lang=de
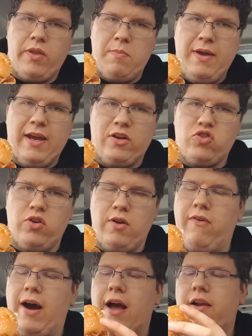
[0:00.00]
Mega schöne
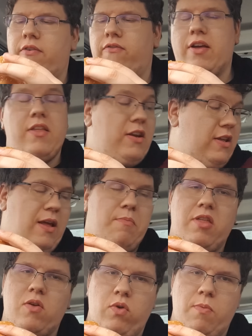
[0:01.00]
Wahl, was in dieser
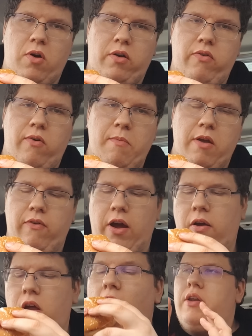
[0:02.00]
Mystery Box für mich
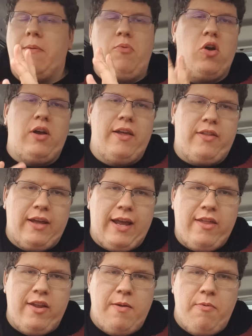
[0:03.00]
war. Der Burger ist
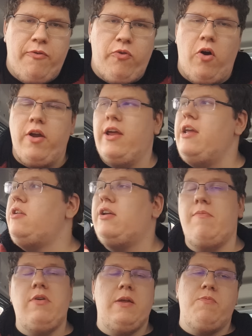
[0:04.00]
gegessen, liebe Freunde. Ich
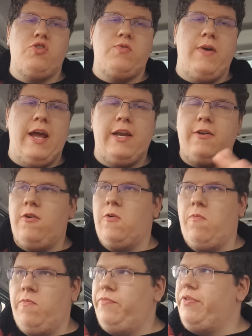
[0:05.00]
kann mich nicht beschweren.
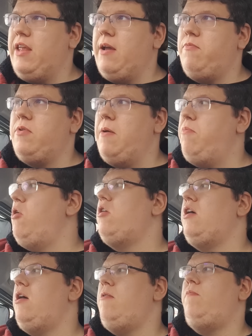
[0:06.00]
Der, der
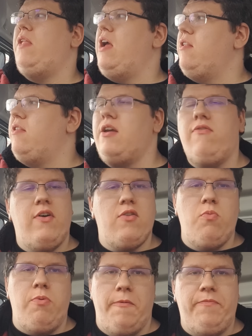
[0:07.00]
Burger an sich war
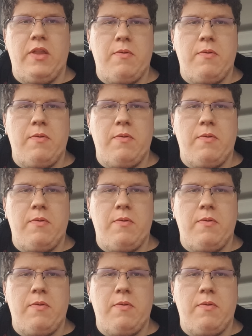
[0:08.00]
super.